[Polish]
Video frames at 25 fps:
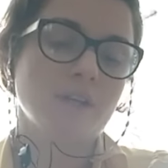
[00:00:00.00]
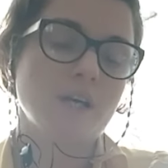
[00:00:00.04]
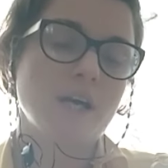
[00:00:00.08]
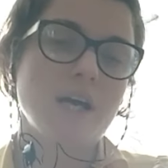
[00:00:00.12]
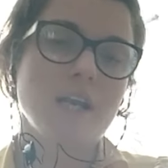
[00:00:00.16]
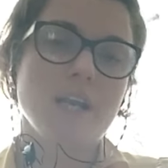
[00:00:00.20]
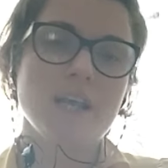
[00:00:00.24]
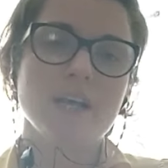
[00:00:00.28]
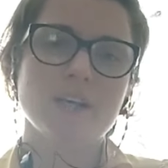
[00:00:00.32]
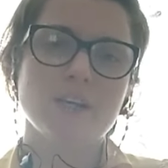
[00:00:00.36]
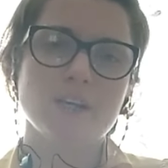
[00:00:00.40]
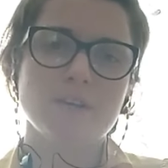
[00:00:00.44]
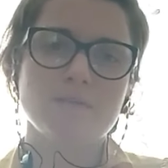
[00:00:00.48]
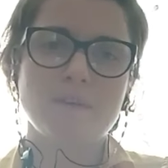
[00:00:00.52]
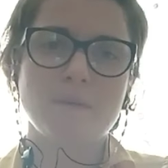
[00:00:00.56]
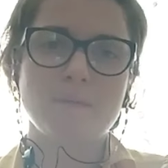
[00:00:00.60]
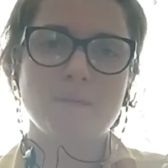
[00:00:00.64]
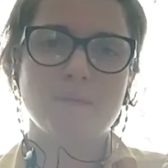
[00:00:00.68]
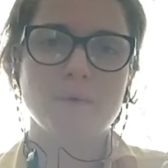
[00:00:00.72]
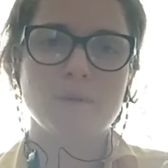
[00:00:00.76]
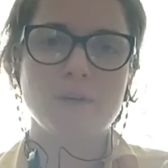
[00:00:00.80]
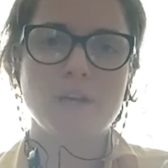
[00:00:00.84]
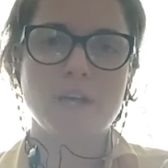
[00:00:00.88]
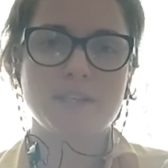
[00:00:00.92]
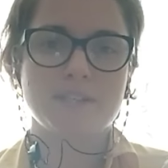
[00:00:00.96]
Allegro Wam
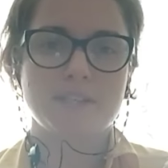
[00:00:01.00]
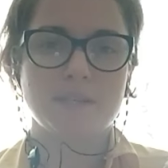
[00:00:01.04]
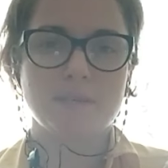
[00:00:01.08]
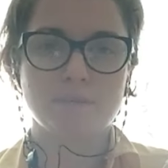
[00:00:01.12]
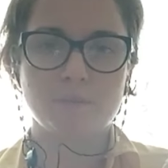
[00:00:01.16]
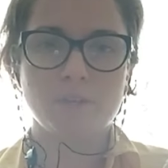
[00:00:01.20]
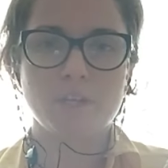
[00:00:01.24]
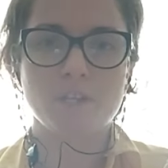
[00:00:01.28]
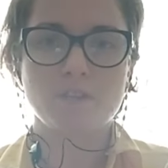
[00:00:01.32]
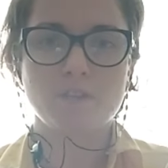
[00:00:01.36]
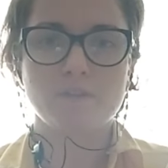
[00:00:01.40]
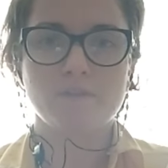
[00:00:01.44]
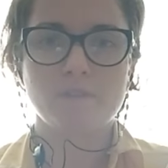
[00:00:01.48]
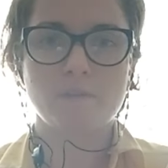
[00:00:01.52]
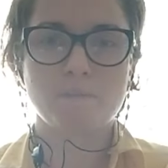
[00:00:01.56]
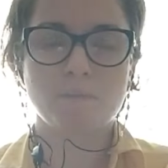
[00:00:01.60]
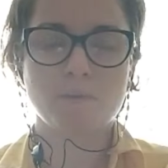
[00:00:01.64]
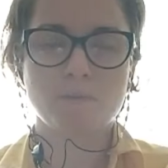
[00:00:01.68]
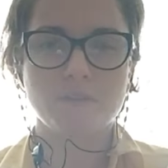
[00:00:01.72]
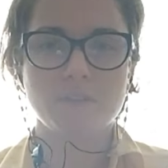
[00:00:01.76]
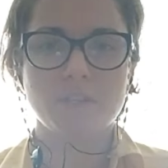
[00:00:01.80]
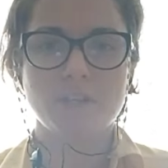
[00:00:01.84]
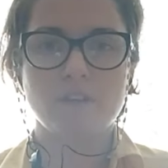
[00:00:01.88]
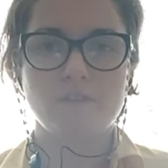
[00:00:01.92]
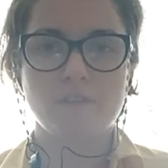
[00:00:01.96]
polecam, te co Wam
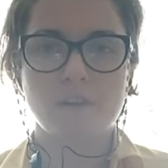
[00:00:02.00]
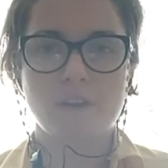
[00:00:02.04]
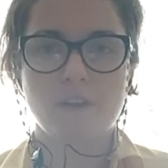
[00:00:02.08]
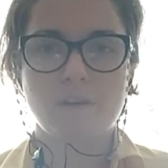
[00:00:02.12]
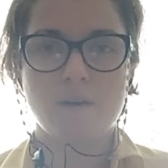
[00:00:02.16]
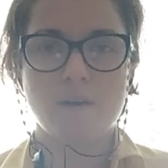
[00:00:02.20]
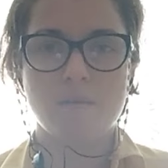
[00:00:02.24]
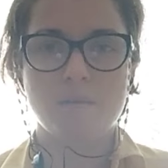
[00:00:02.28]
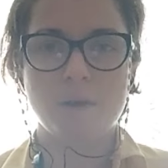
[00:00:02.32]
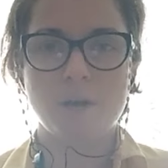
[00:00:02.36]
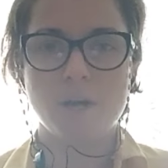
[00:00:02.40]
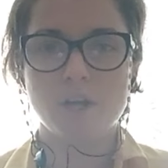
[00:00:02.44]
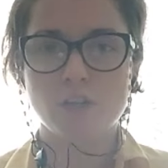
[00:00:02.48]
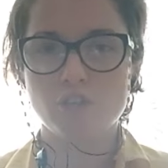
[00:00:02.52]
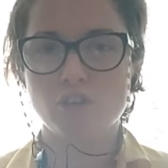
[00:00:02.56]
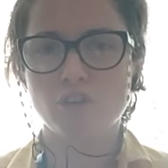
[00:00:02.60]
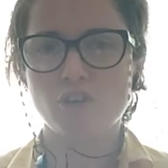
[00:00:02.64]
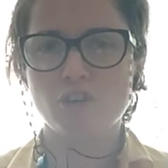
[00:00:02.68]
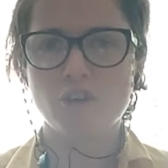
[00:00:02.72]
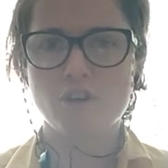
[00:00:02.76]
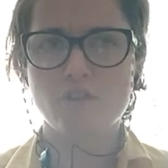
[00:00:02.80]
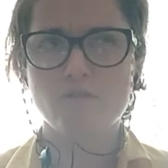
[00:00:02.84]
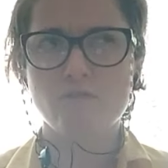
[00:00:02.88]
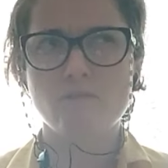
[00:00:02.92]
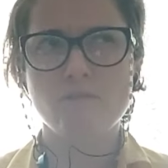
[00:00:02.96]
powstawiałam, to
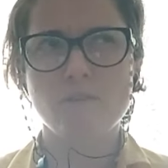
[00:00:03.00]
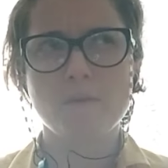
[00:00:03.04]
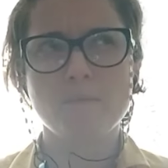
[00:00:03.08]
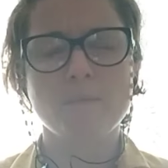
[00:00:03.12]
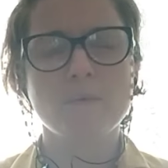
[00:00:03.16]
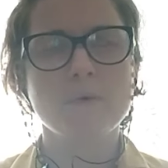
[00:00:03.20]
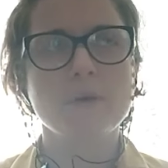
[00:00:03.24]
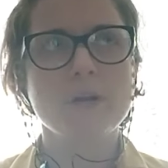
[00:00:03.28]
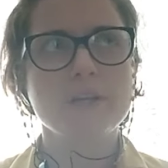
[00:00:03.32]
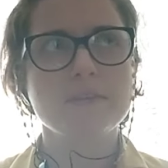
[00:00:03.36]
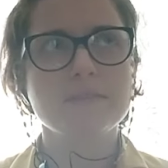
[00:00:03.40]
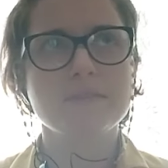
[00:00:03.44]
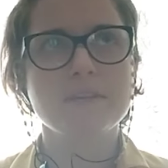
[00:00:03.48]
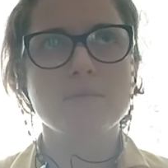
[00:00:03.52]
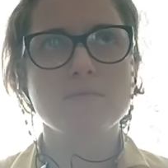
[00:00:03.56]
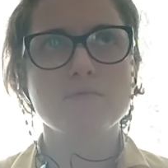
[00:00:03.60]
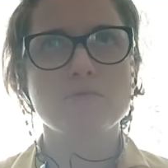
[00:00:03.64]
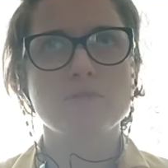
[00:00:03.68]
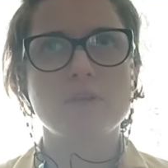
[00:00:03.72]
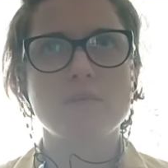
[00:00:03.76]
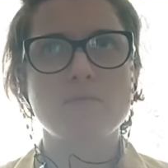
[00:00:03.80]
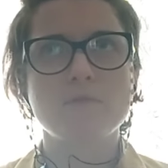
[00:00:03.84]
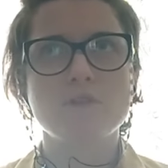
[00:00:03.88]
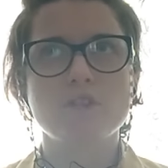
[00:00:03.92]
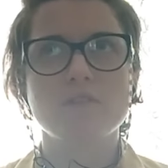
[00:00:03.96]
i obo Wam polecam,
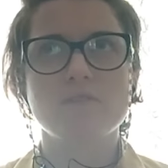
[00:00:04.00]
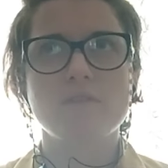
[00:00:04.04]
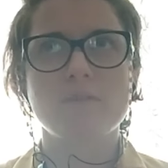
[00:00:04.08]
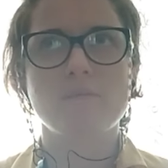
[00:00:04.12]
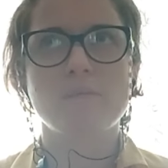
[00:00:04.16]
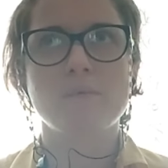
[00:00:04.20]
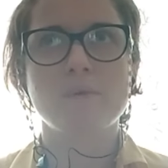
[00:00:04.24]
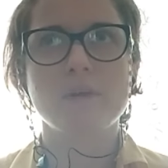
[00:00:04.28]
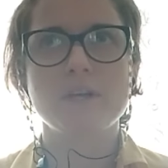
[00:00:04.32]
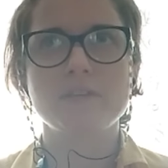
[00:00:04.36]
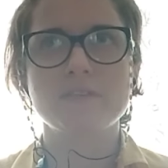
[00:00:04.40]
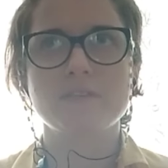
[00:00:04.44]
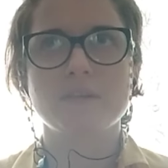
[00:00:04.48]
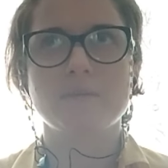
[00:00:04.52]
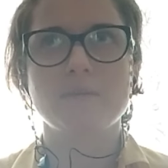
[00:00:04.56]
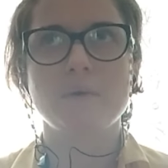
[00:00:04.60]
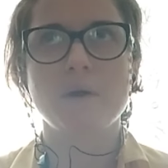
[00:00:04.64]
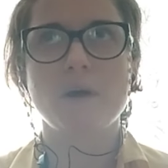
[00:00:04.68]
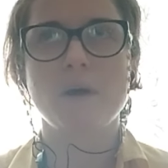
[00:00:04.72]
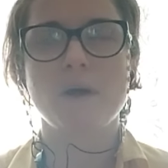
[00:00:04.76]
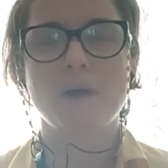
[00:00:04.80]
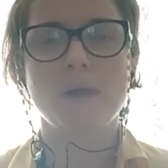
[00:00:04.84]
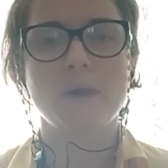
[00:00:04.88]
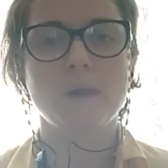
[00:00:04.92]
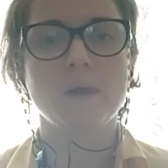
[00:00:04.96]
co tam jeszcze Wam polecam,
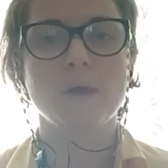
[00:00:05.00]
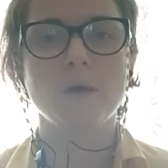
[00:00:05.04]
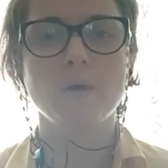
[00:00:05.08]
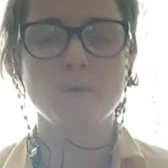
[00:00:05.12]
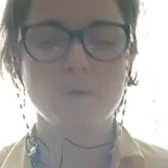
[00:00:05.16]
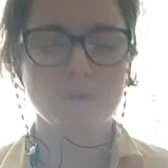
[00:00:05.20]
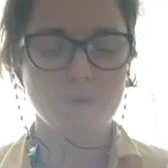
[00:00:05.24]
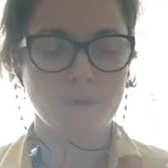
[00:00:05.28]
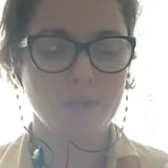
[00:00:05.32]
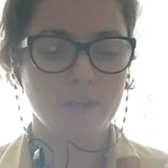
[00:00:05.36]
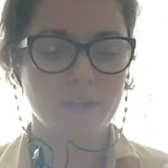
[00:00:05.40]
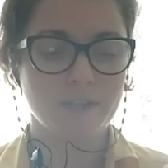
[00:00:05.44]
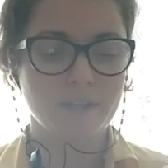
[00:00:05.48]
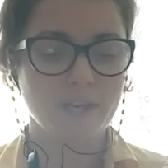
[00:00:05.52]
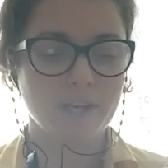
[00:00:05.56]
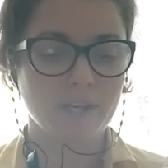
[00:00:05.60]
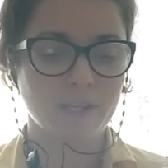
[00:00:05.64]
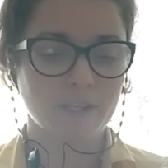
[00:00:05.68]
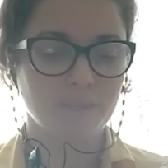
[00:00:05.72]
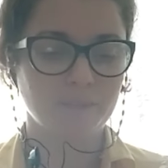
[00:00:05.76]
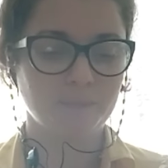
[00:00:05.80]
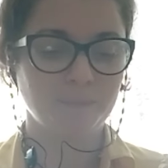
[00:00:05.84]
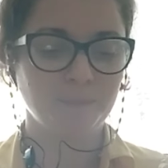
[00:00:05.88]
ogólnie, tak?